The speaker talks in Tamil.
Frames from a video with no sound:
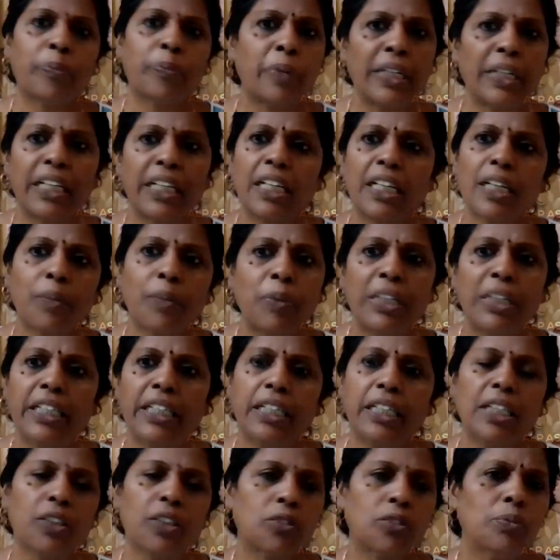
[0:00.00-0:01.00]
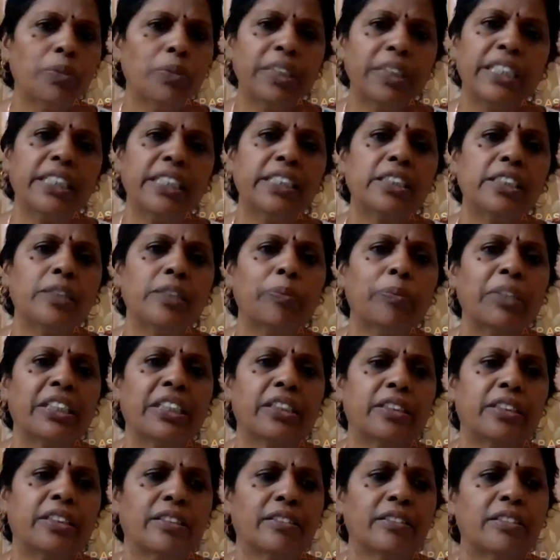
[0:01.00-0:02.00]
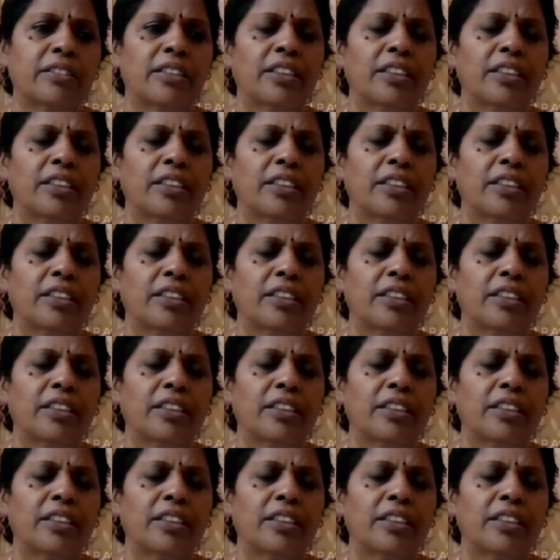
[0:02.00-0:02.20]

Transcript: பண்றாப்புல இல்லை ரொம்ப ஈஸி மெத்தட்